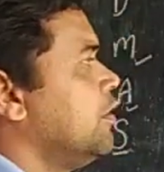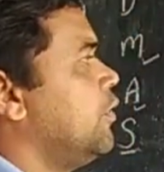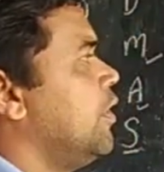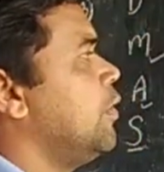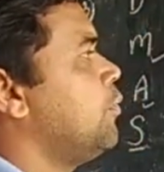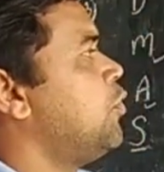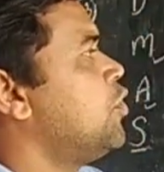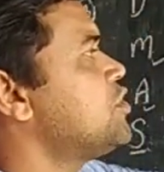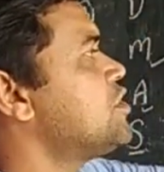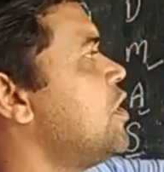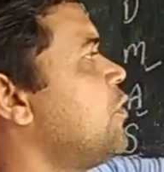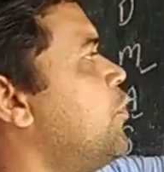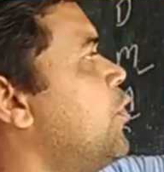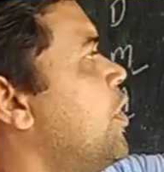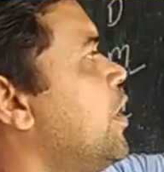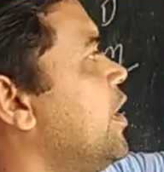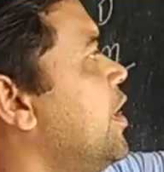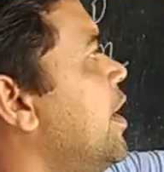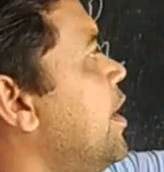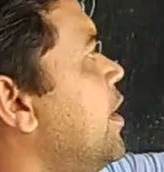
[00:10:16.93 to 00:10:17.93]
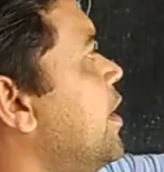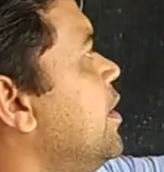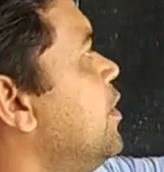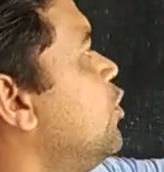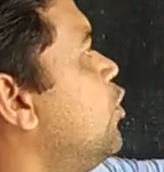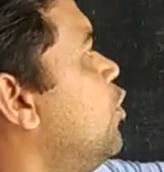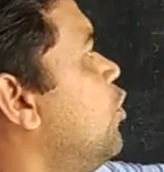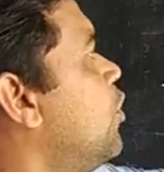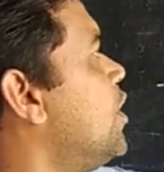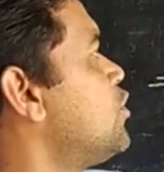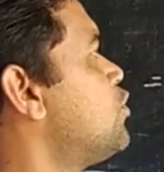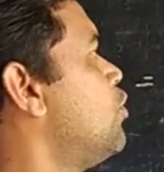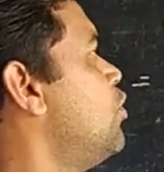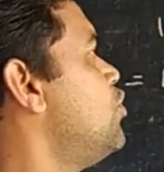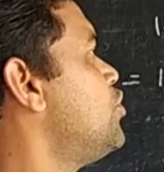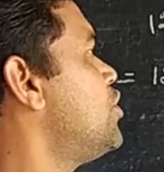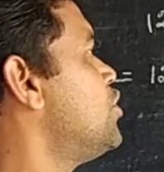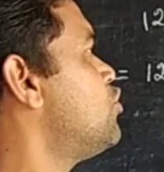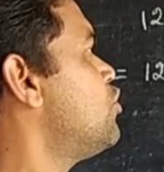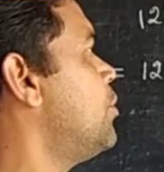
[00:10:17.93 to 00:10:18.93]
ट्वेल्व फोर जा फोर्टी एट इन दोनों का
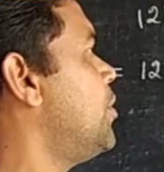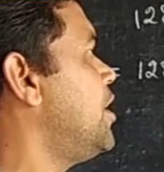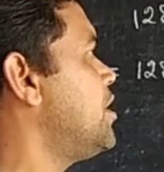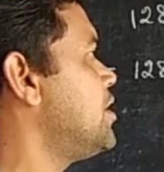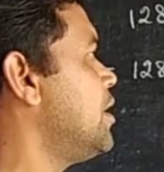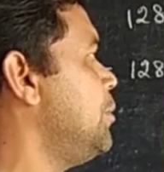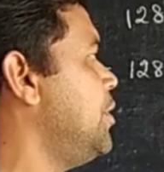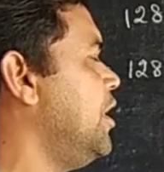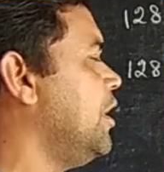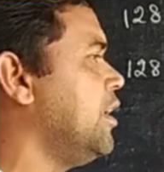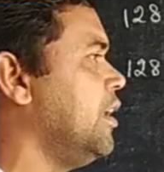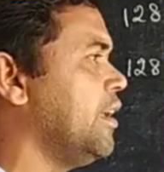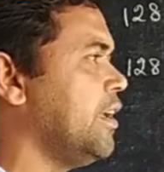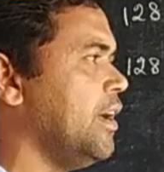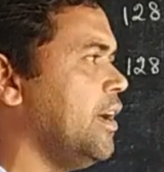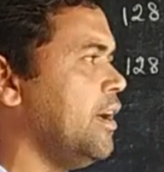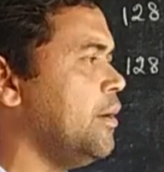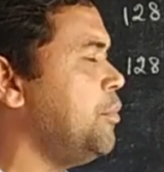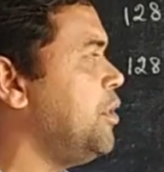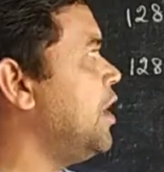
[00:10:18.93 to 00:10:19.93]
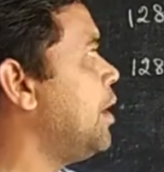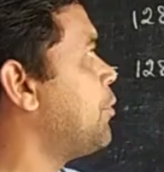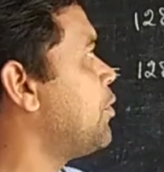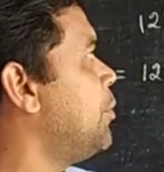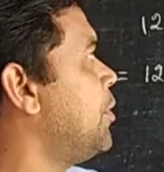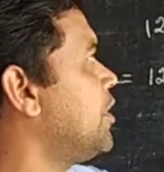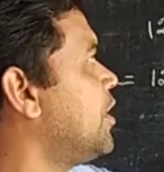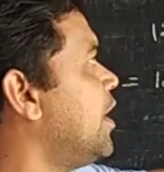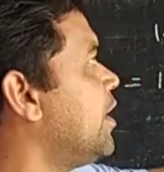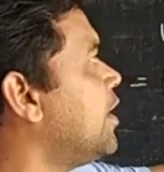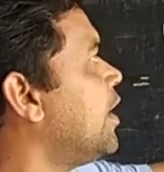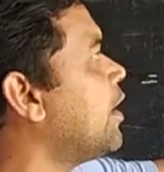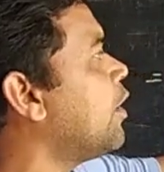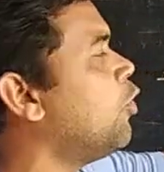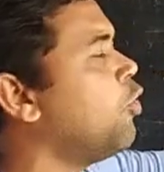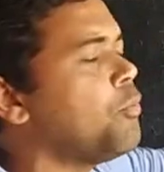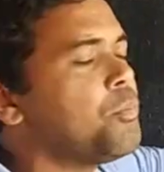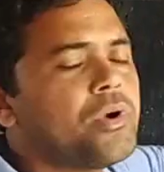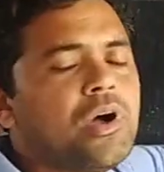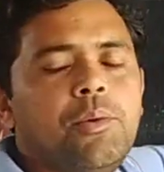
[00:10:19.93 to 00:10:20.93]
सॉल्यूशन जो हमारे सामने निकल के आया है मैंने आपको बताया था
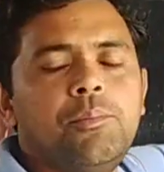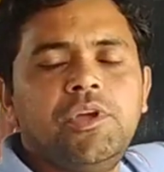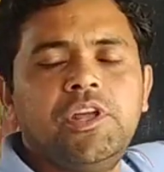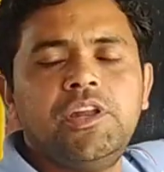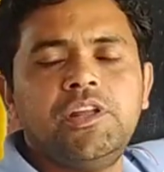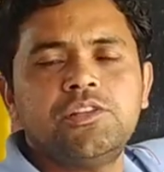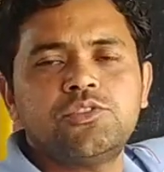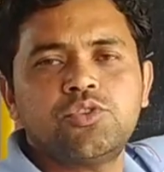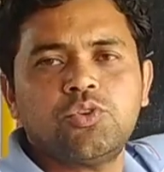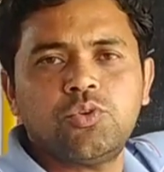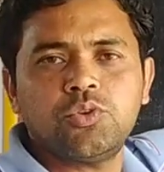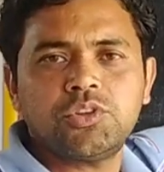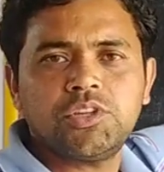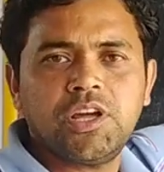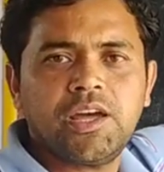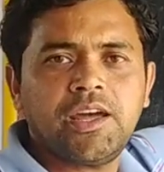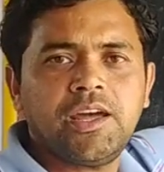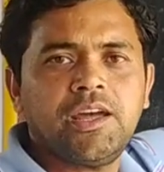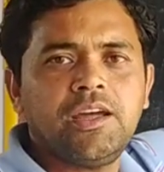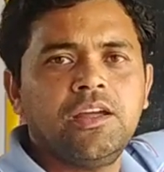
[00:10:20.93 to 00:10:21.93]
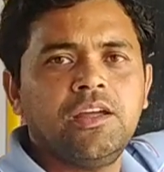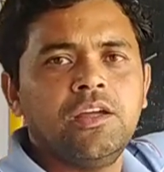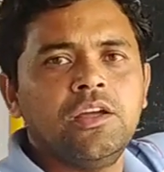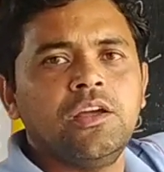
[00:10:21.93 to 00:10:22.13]
ऑफ का मीनिंग जो होता है